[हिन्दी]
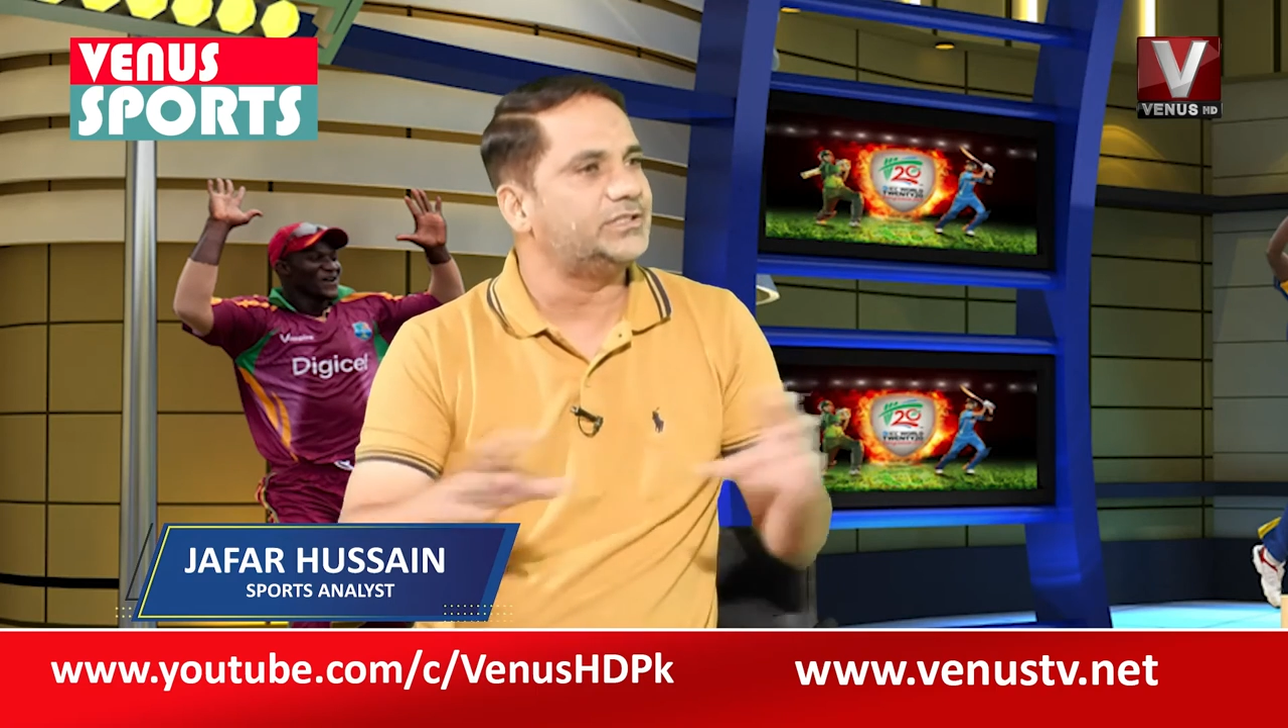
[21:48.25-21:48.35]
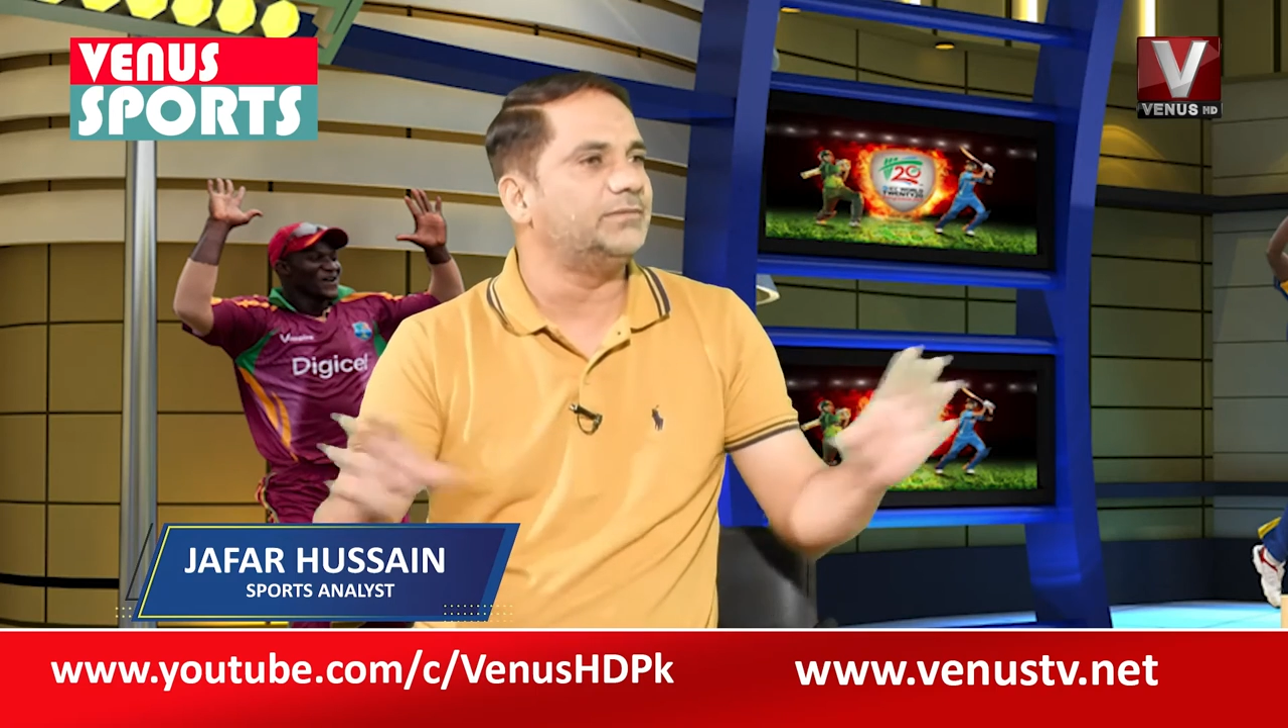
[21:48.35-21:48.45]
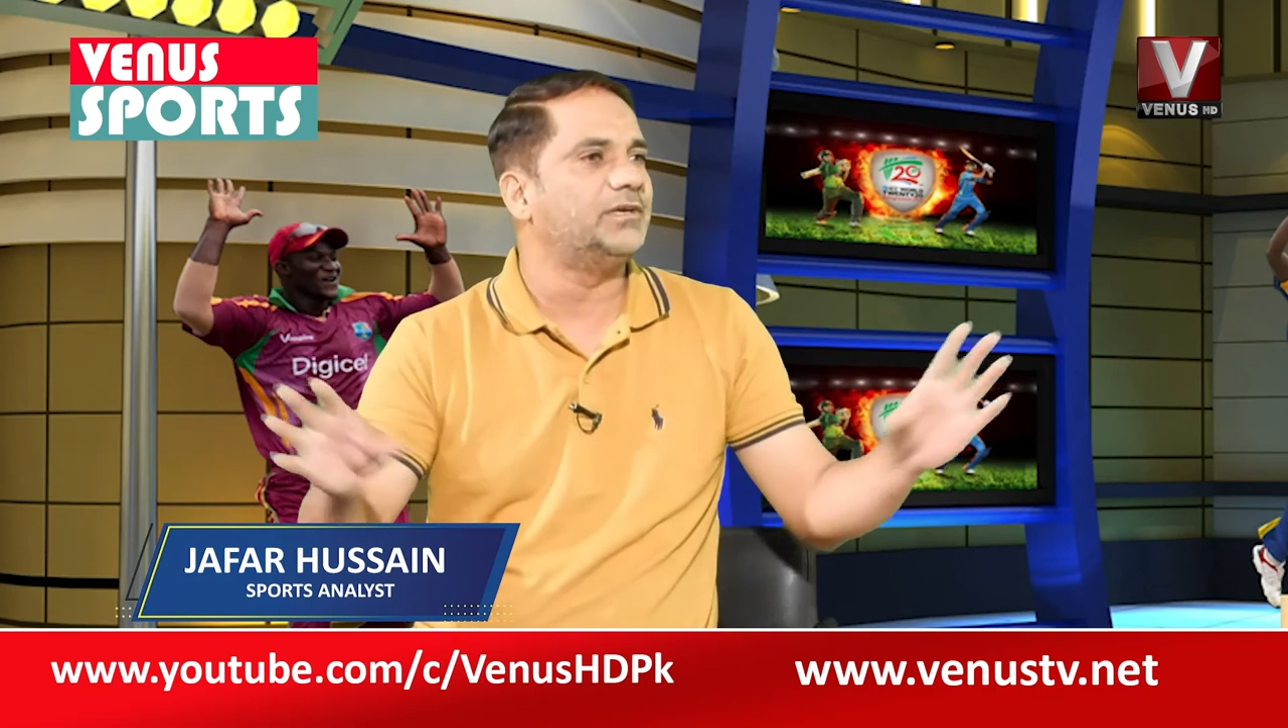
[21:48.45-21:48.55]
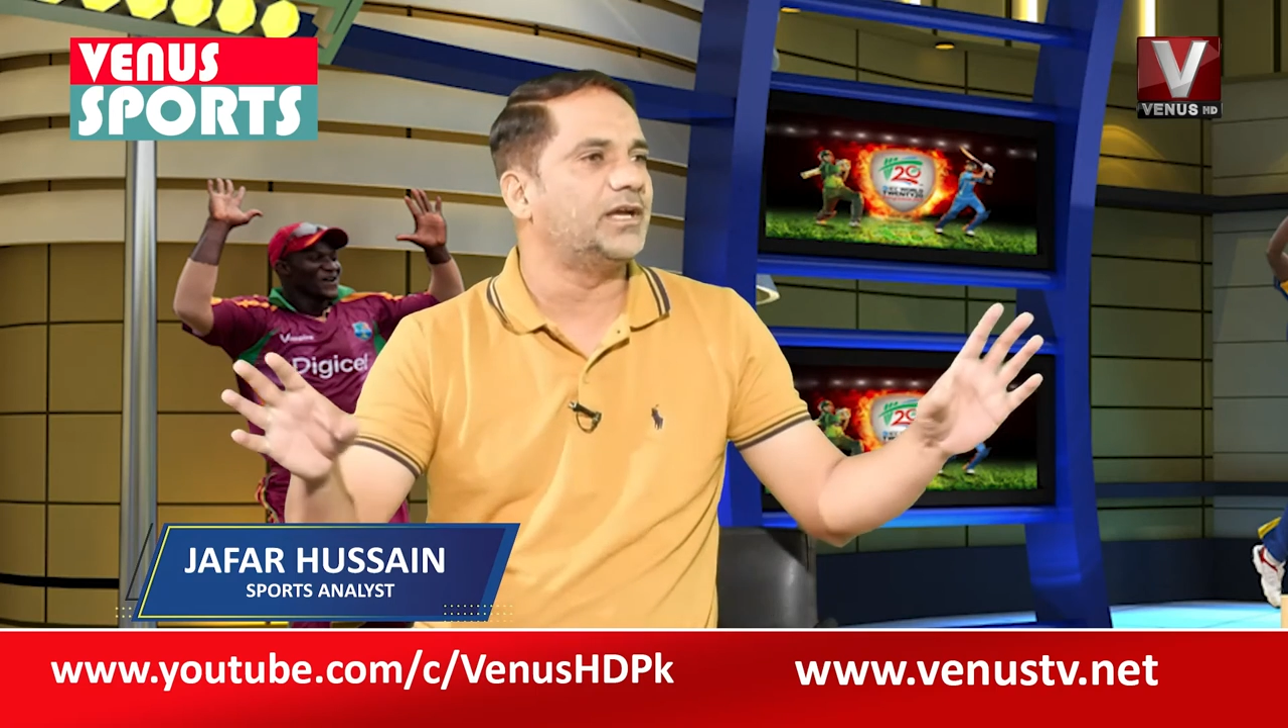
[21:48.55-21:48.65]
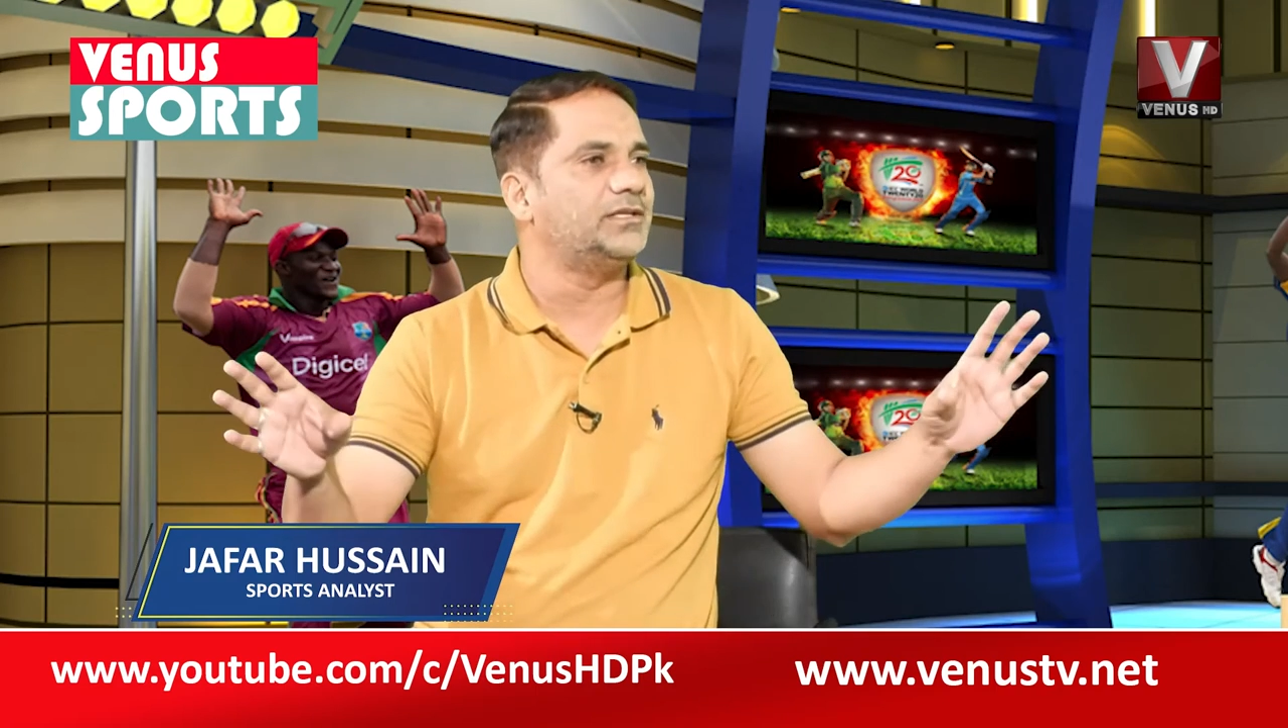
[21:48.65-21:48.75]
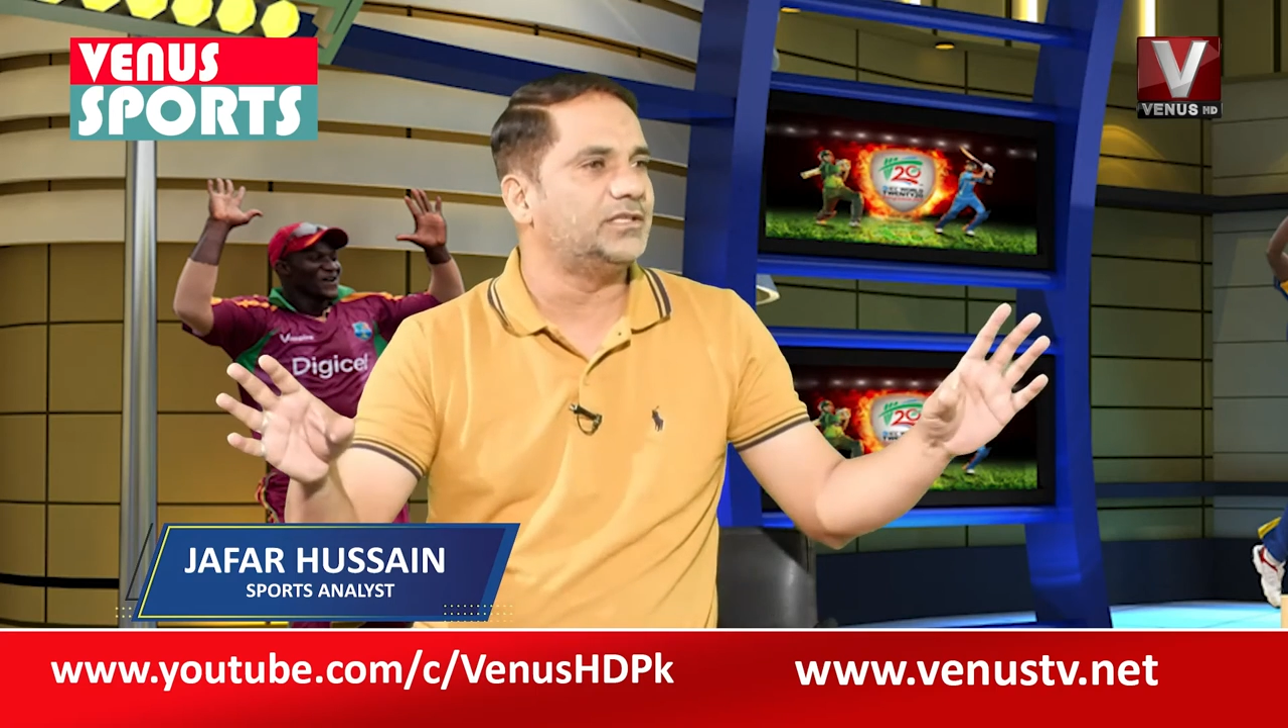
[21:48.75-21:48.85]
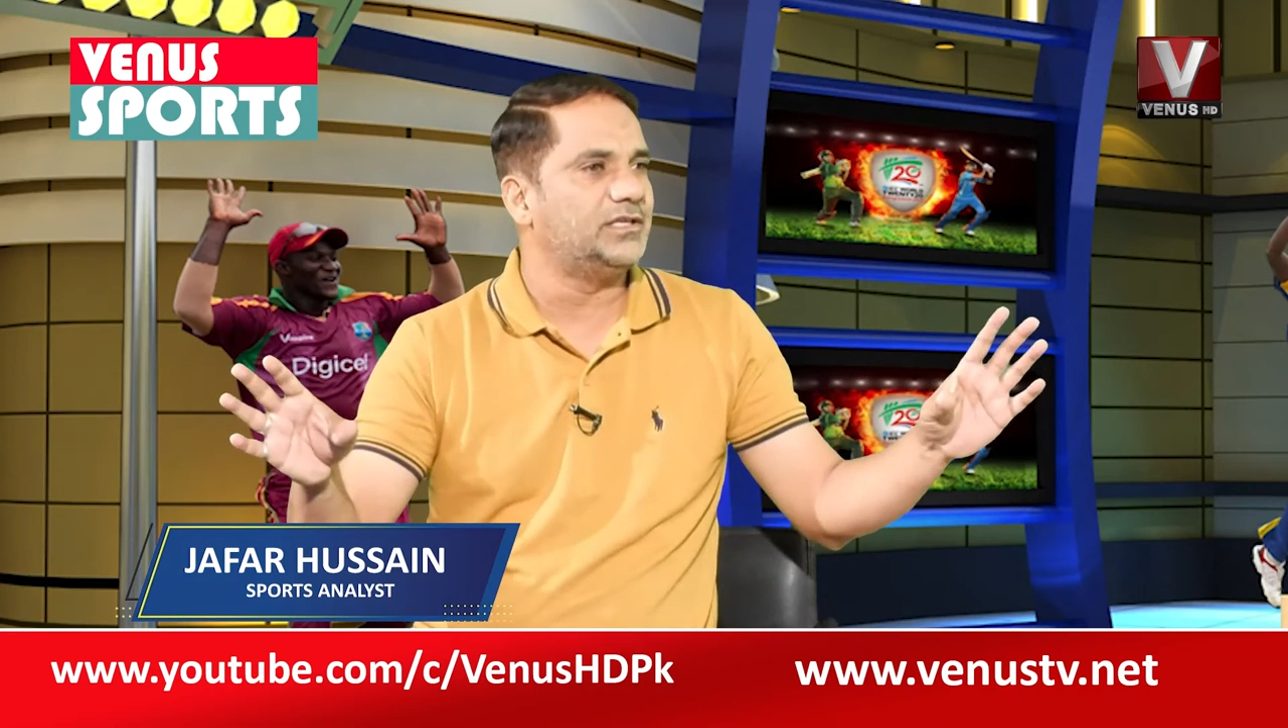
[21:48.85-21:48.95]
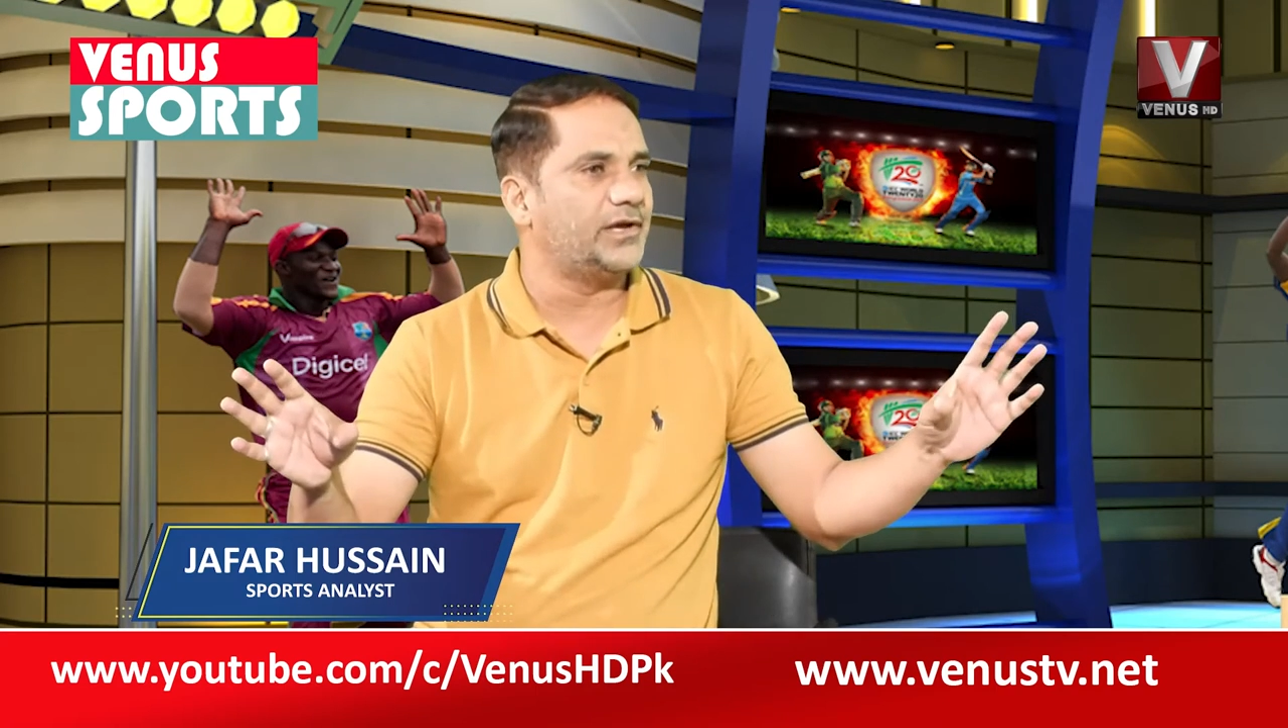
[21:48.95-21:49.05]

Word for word: टीमें गई थी